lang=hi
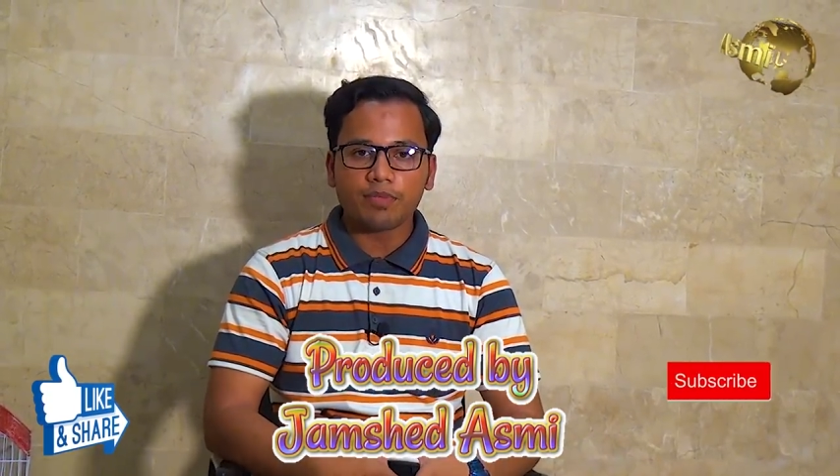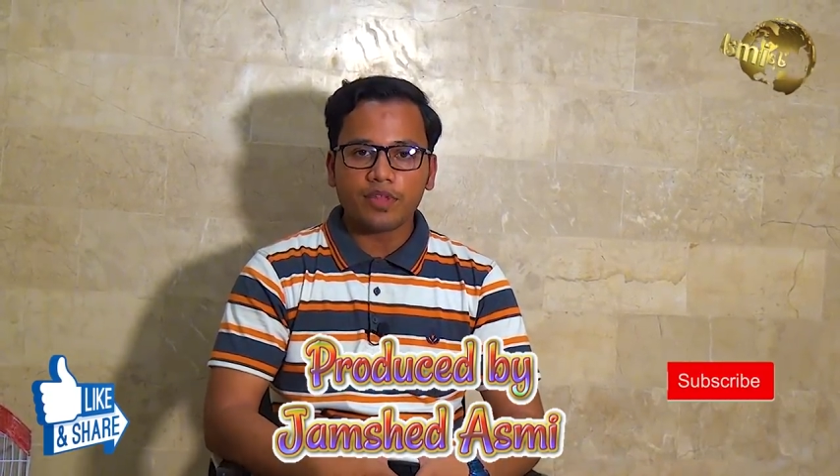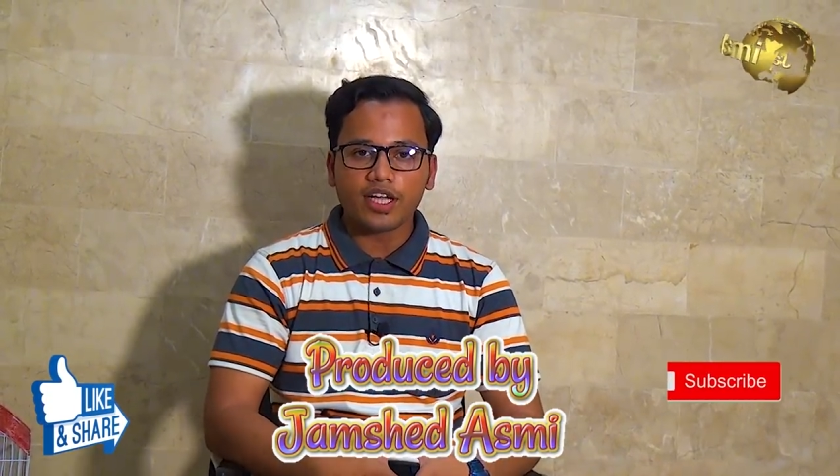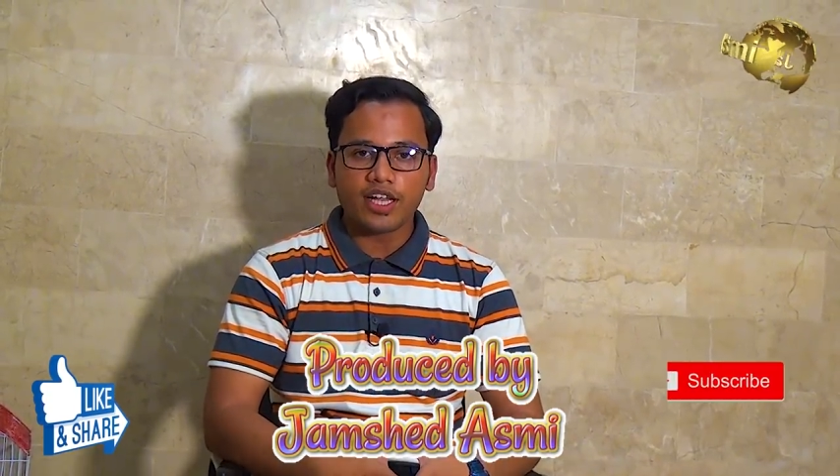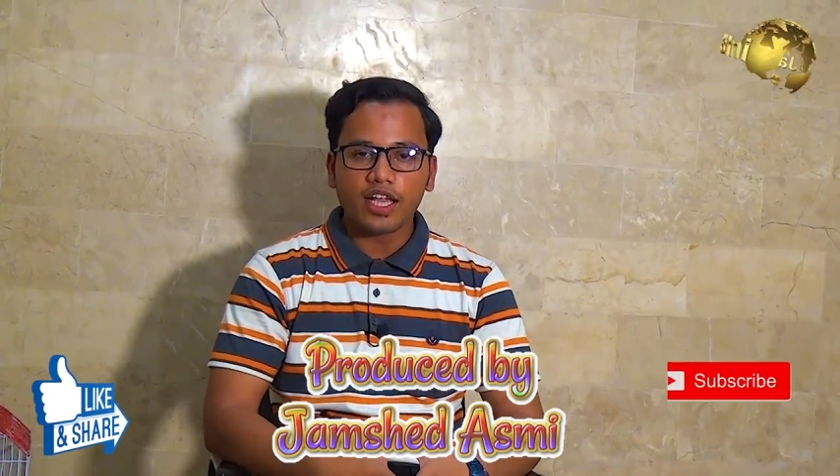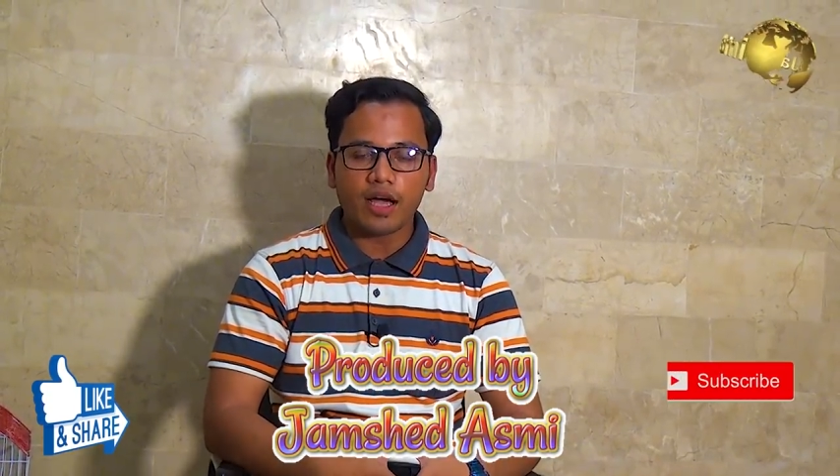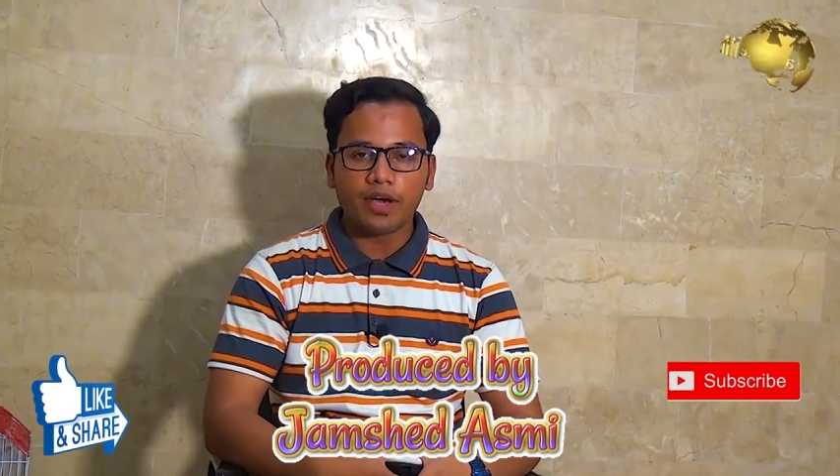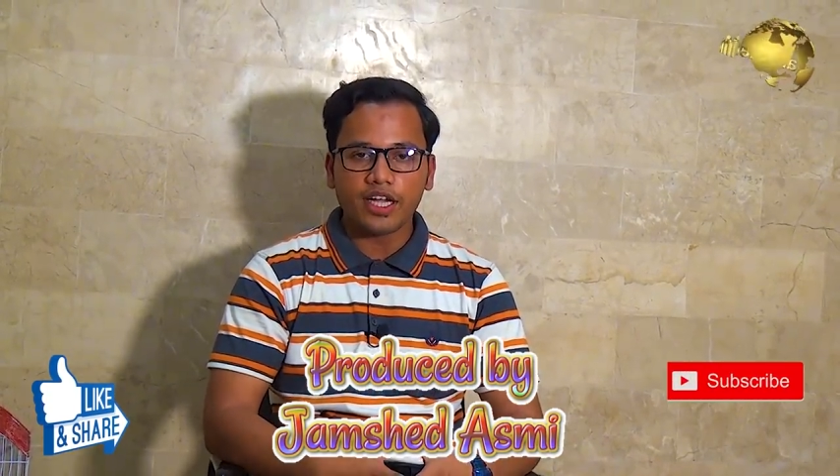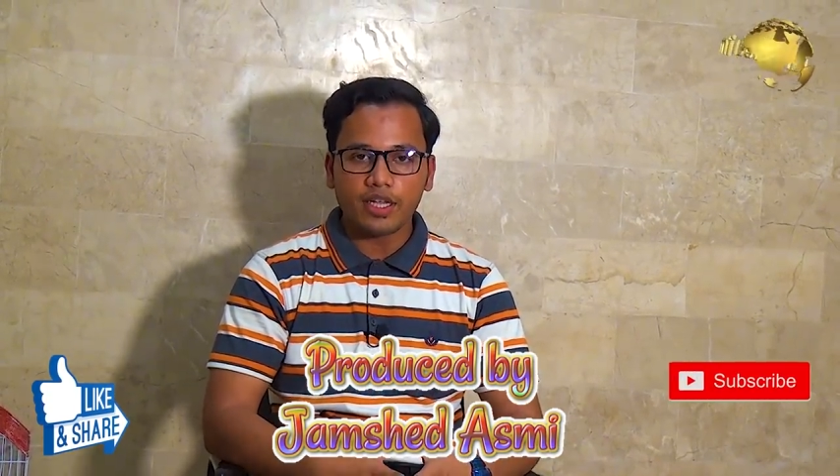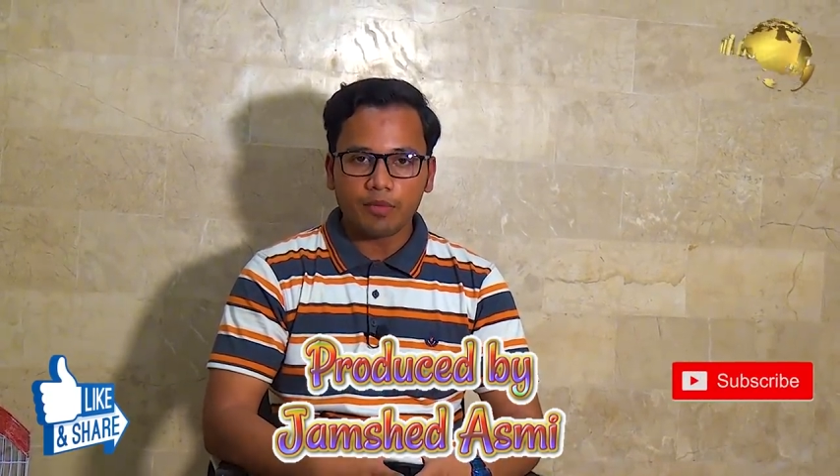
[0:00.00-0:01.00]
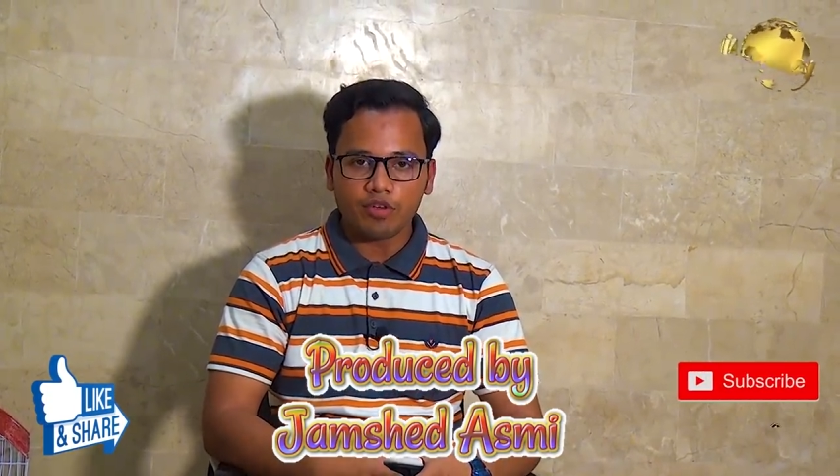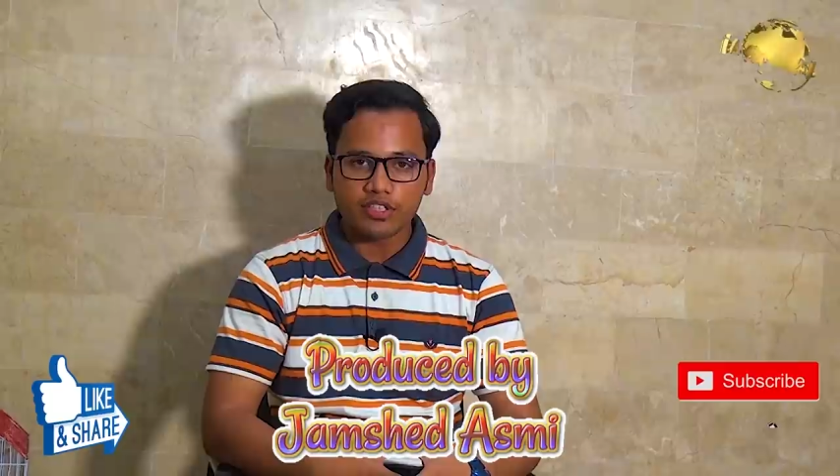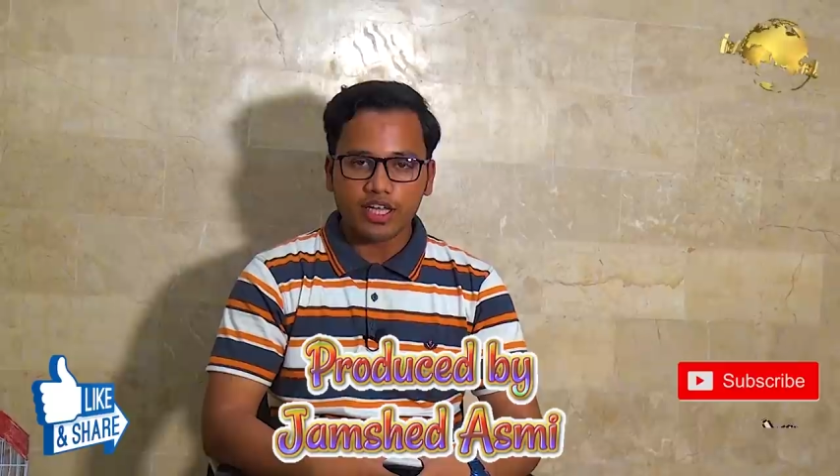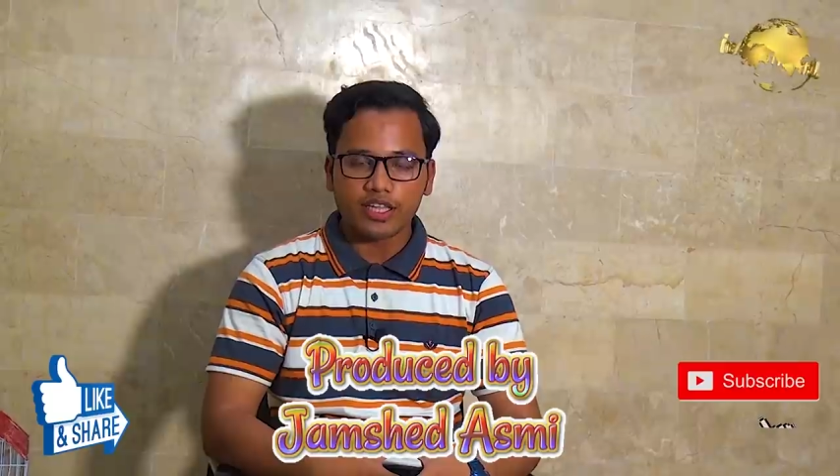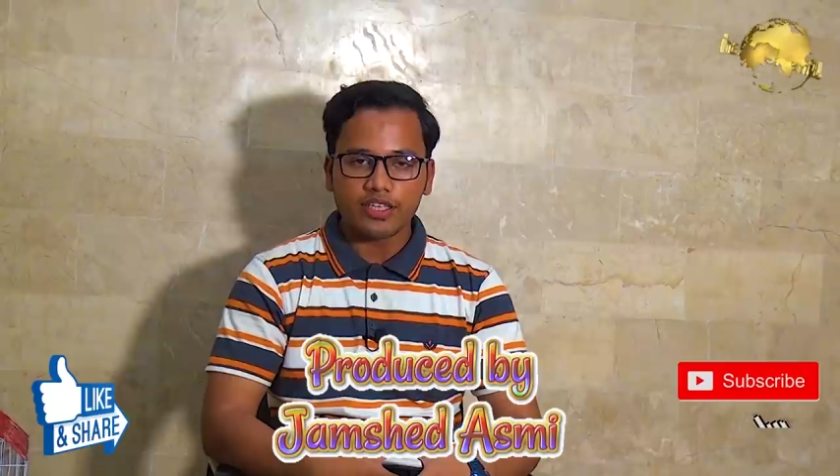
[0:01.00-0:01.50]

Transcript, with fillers: जब तक के लिए हमारी टीम को इजाज़त